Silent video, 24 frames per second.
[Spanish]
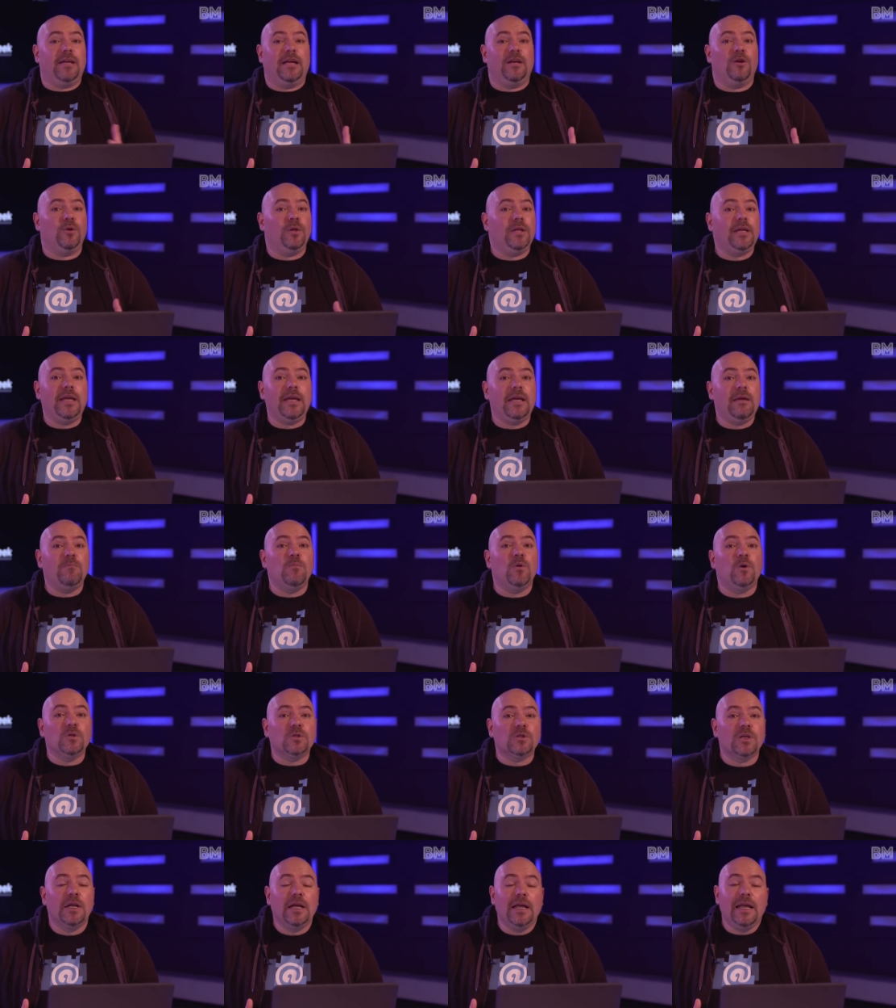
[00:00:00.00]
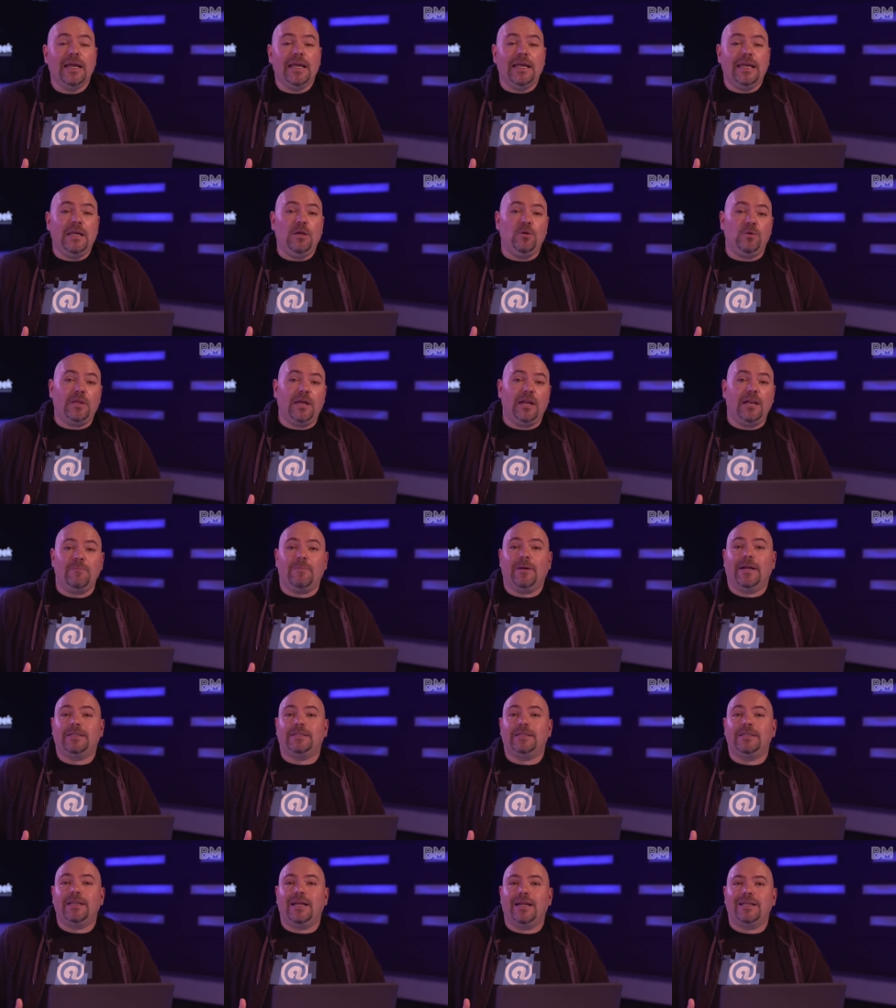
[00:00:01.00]
no dijimos y a le
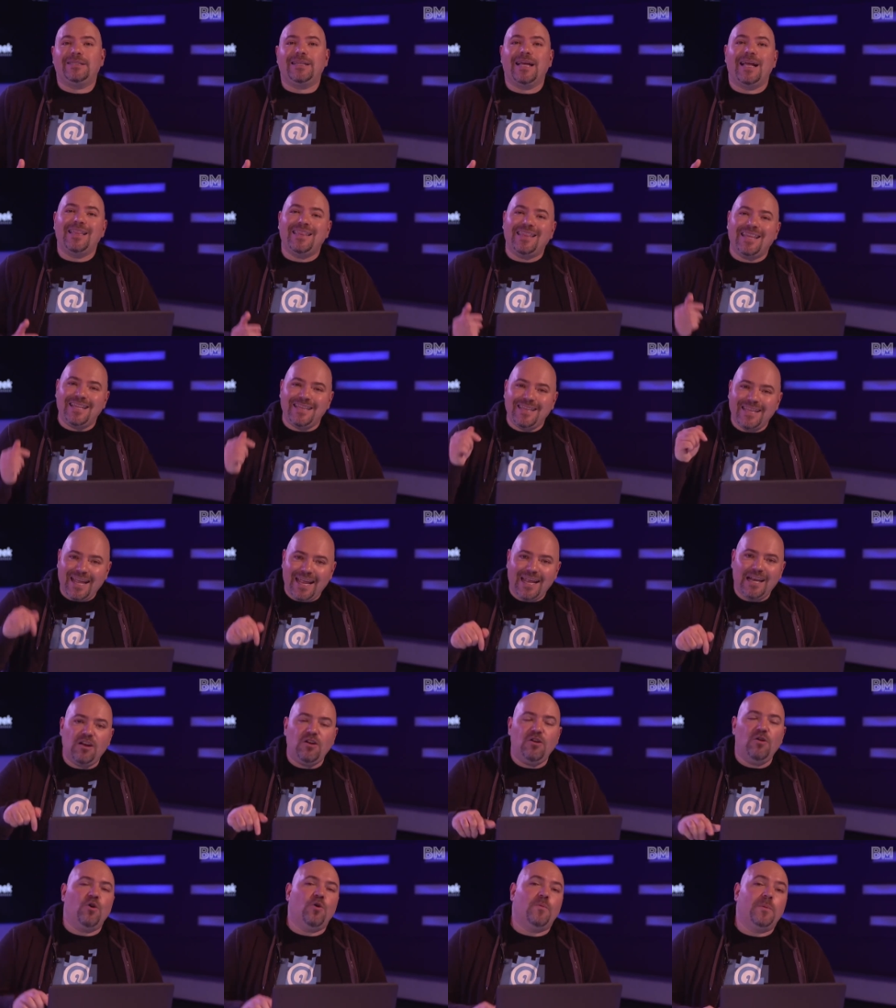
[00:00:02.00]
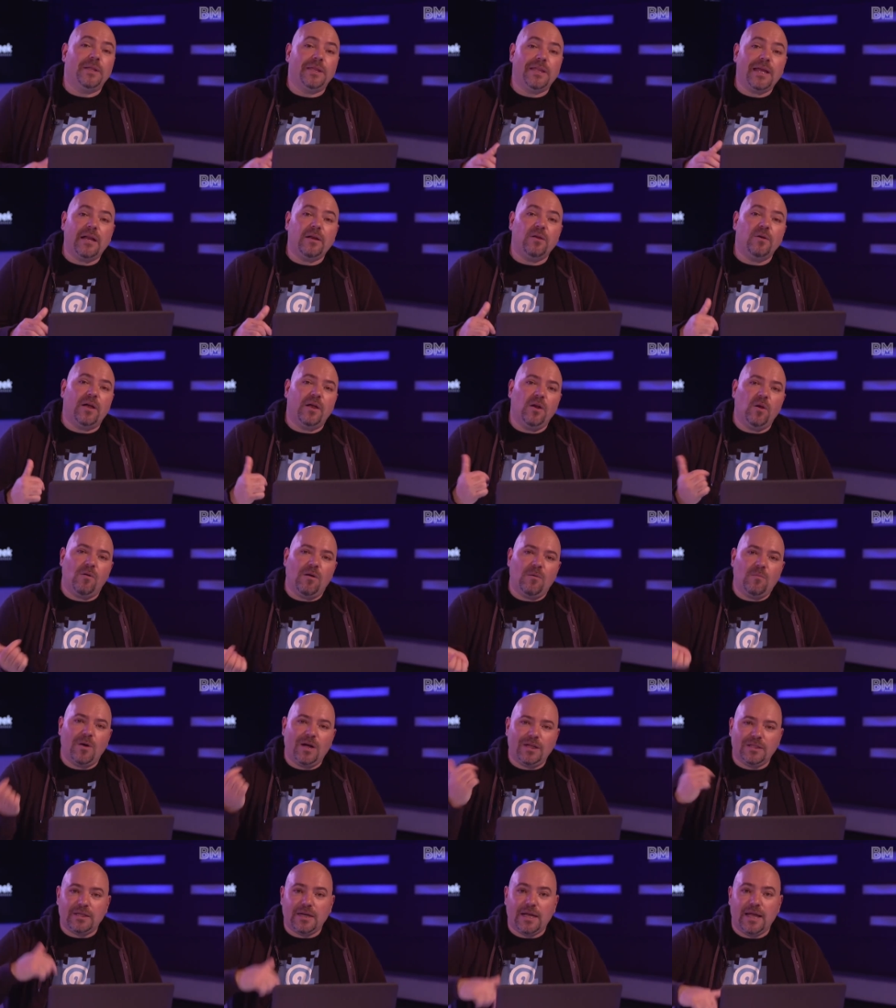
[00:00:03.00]
parece interesante, déjenlo en los comentarios que lo
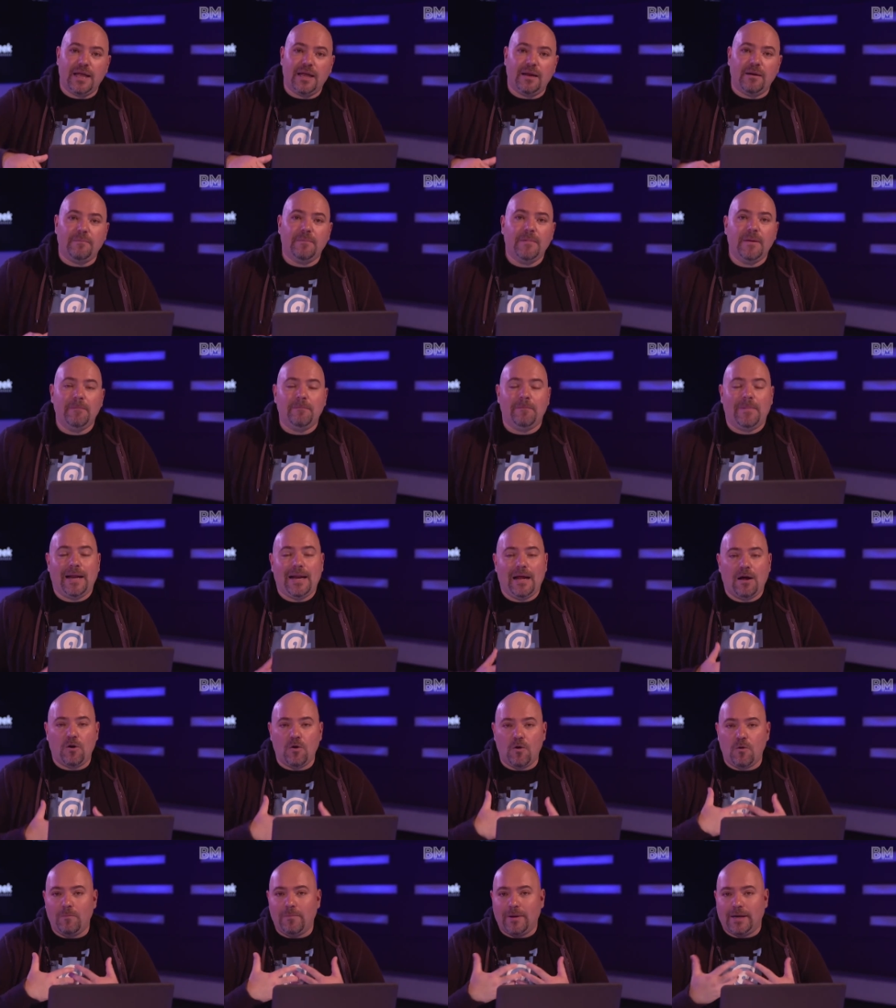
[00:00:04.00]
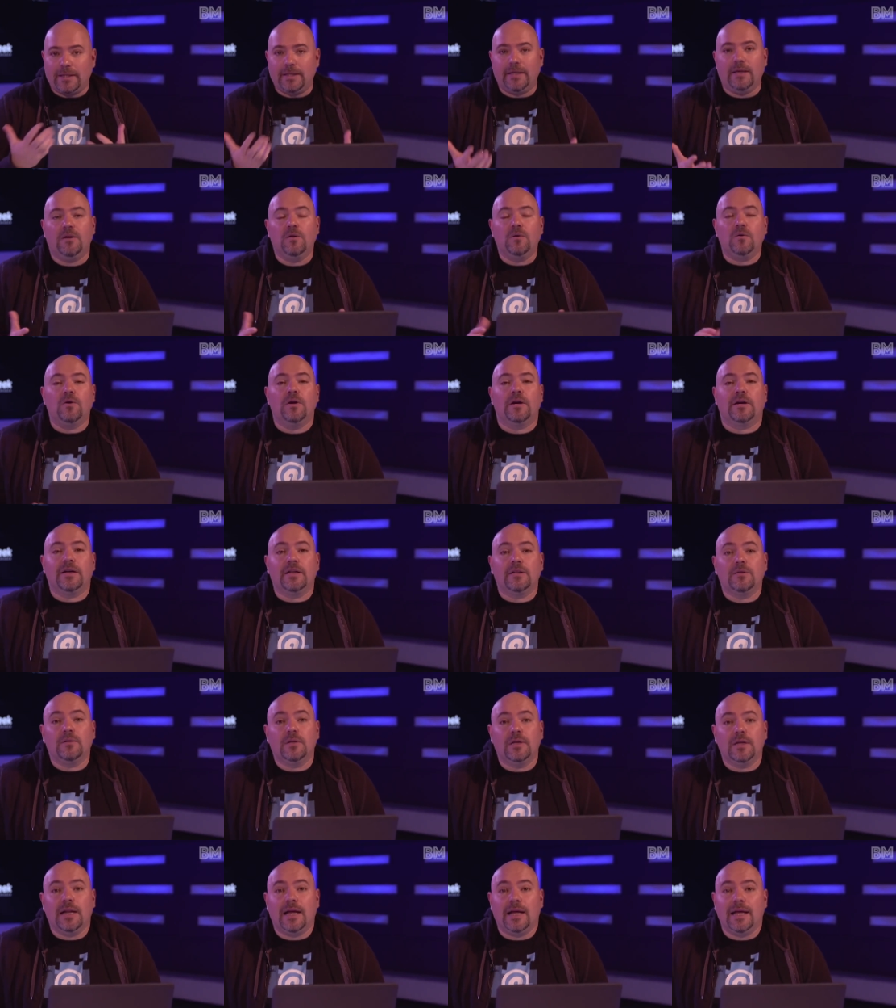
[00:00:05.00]
vamos a traer para compartirlo con el
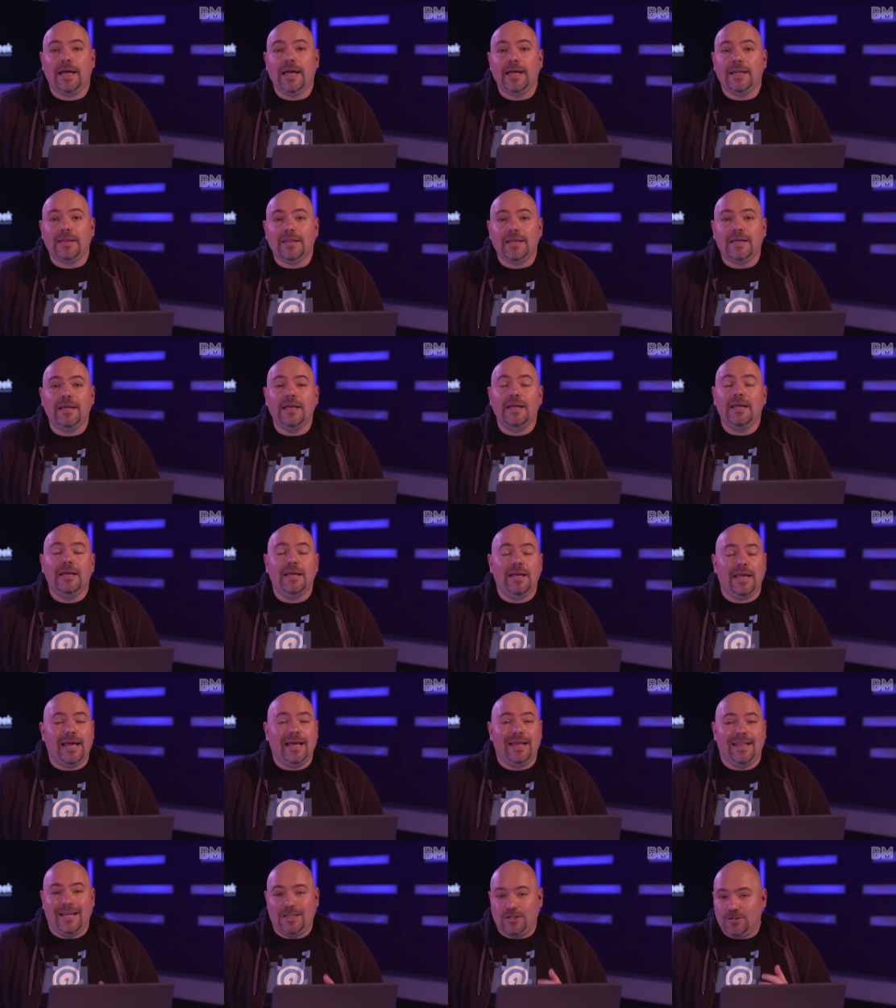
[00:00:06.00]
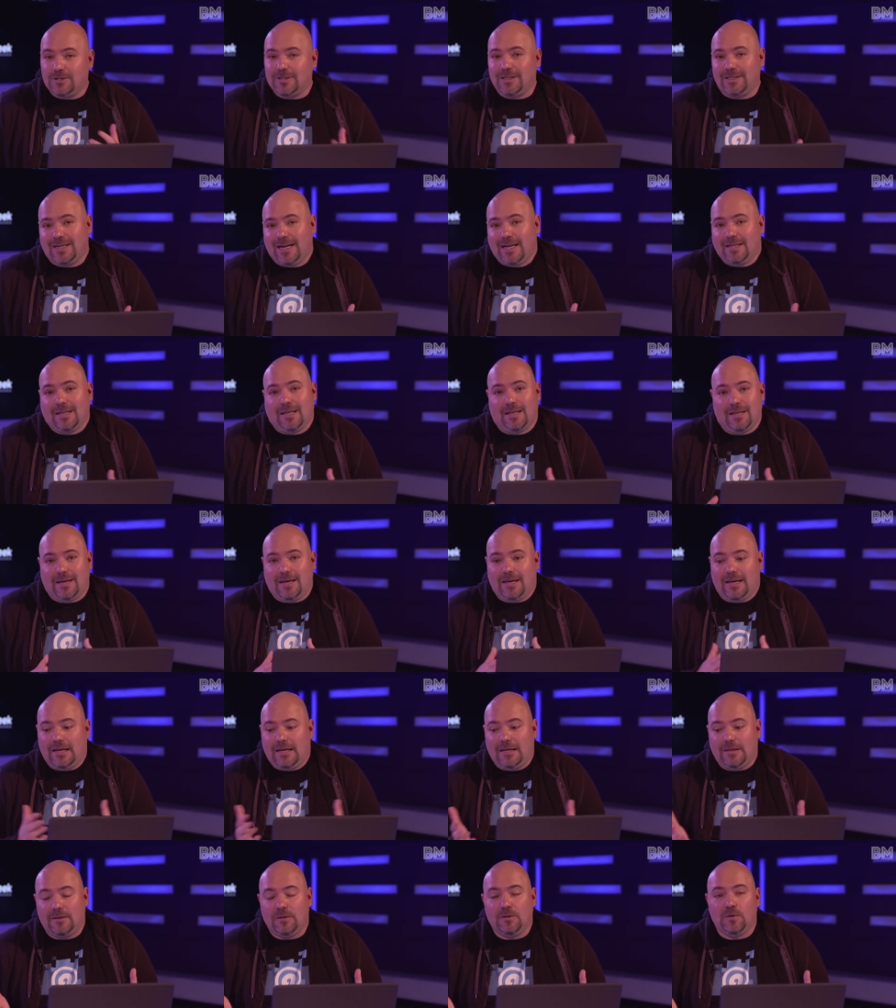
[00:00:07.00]
resto de la gente, que de eso se trata, de
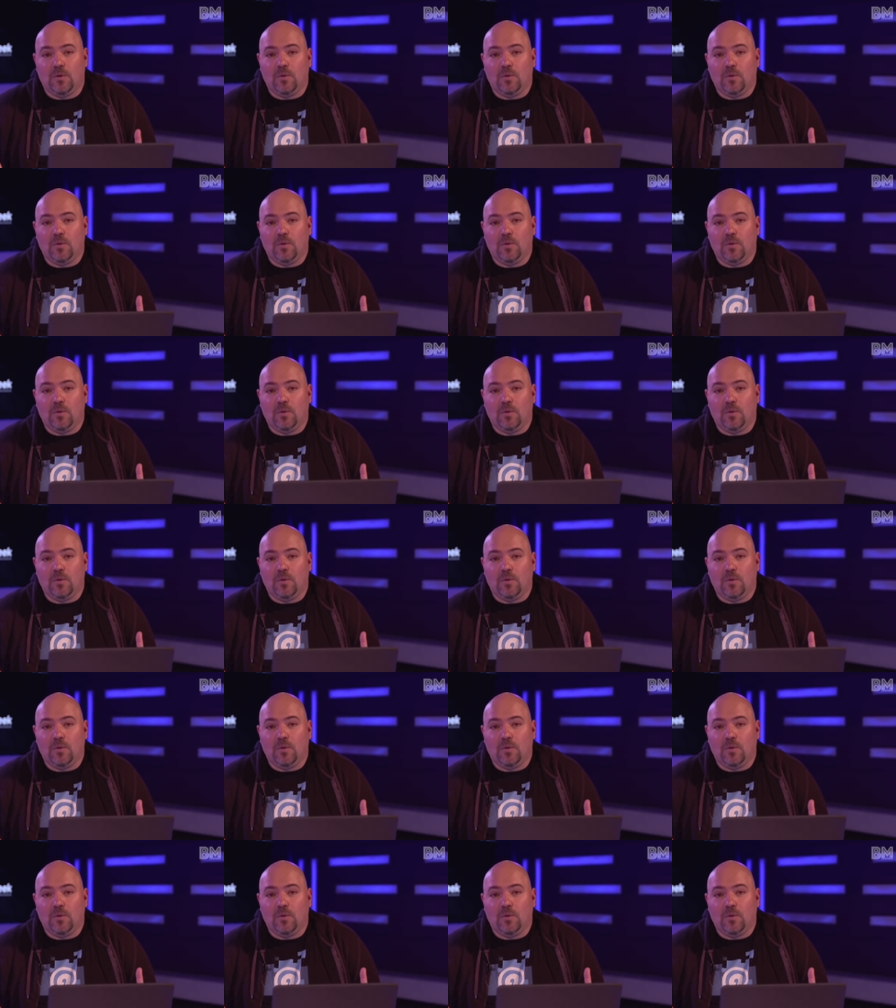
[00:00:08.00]
que